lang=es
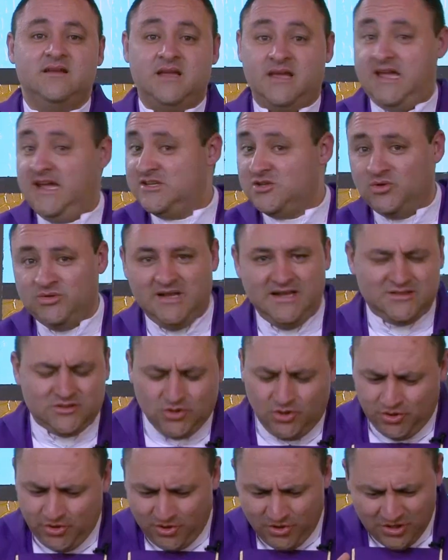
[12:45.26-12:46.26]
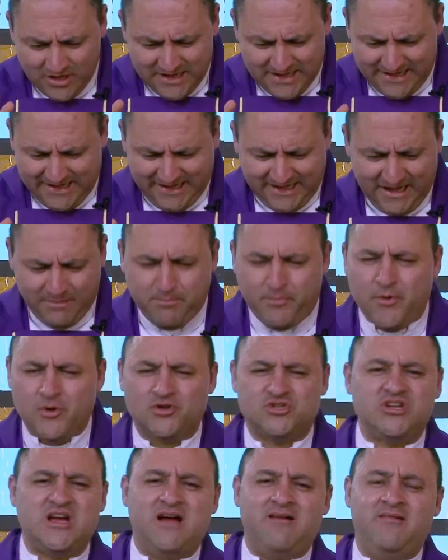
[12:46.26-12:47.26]
que son del todo
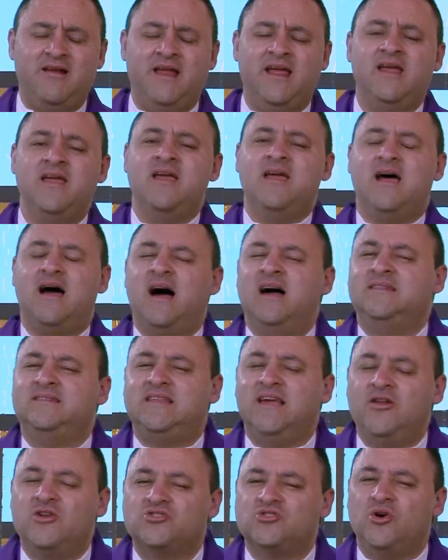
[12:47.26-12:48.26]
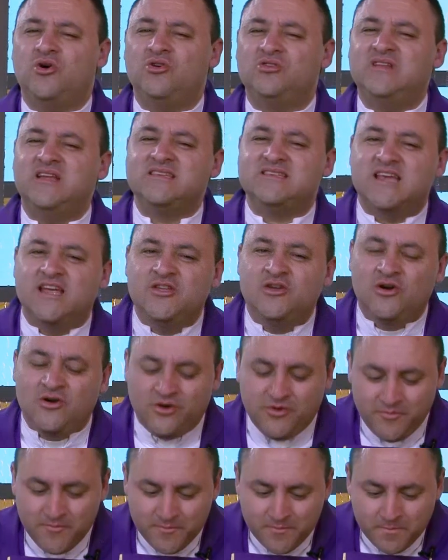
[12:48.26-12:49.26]
reprochable ante los ojos del
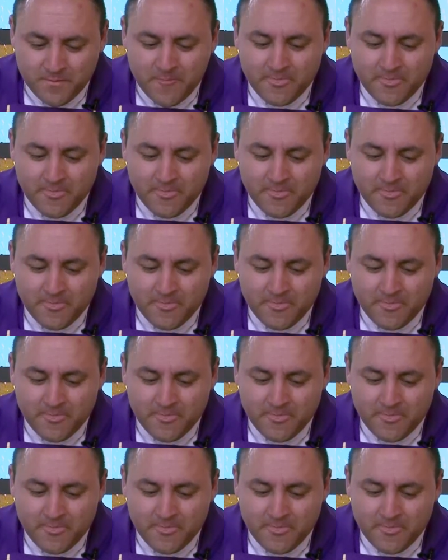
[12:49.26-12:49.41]
Señor,